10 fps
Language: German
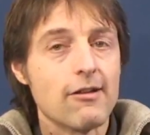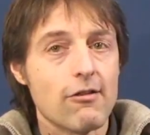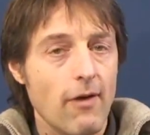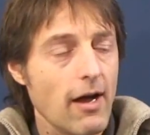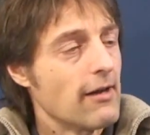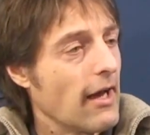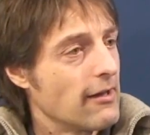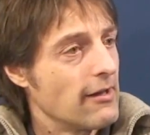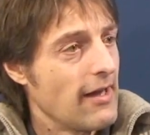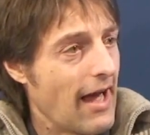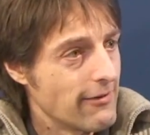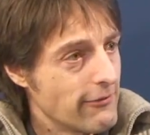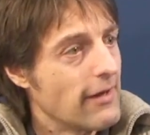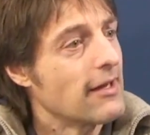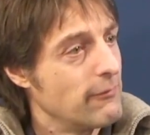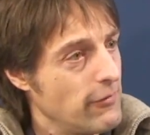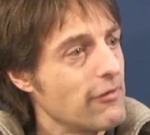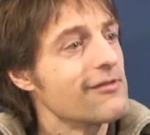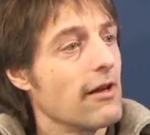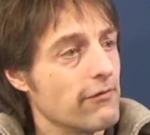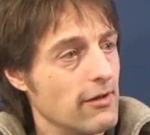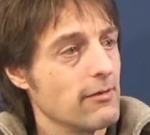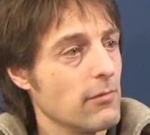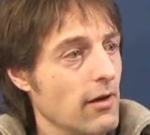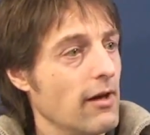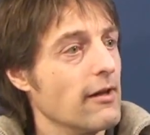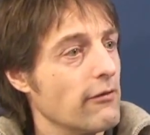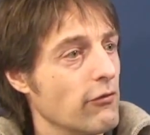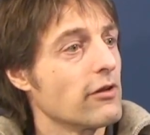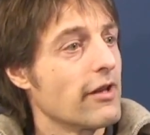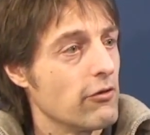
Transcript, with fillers: Das waren eigentlich die Anfänge im wissenschaftlichen Bereich von